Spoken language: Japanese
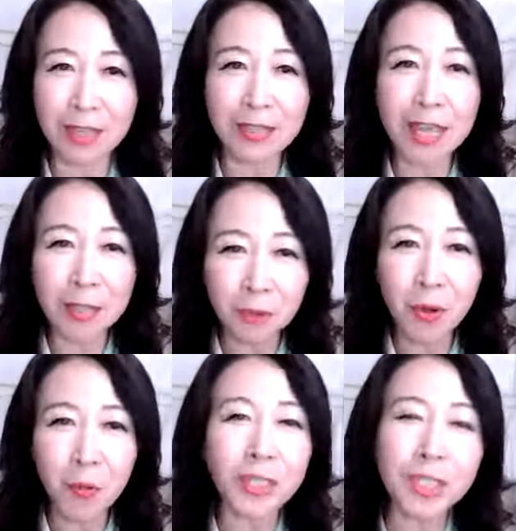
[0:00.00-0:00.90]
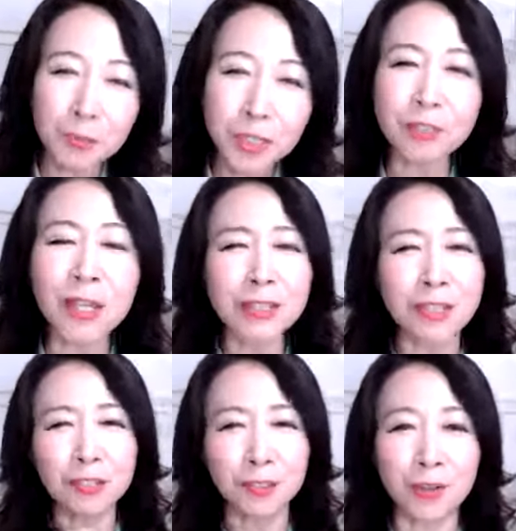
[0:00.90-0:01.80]
誰も、私も一度あった
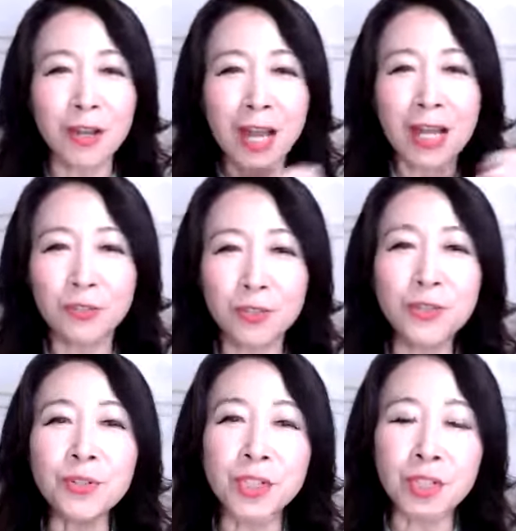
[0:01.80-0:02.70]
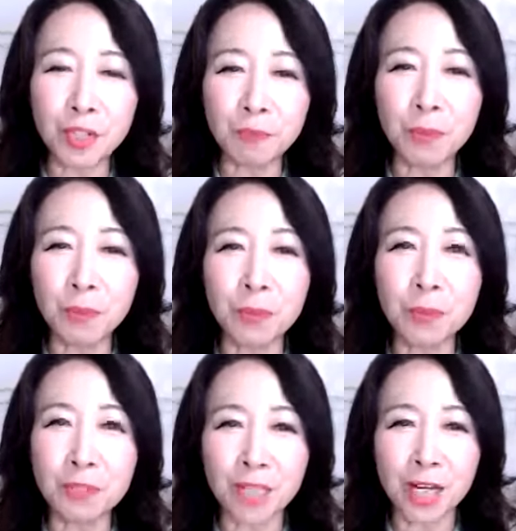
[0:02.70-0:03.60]
んですよ。あの、じゅうにんに
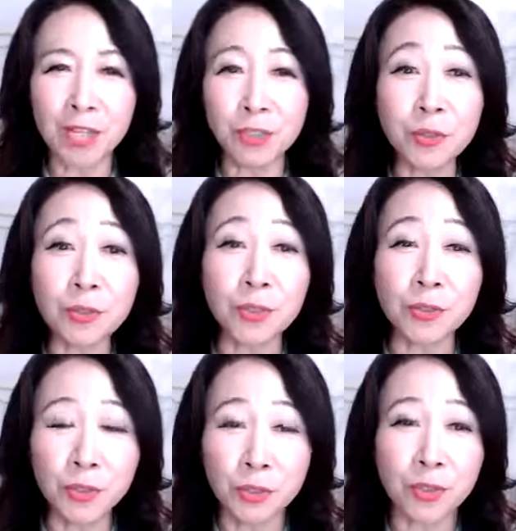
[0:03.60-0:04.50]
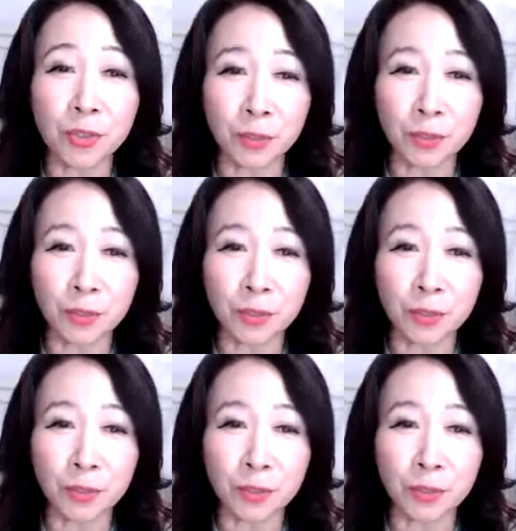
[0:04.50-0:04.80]
プロポーズされて、そのうちのひとりの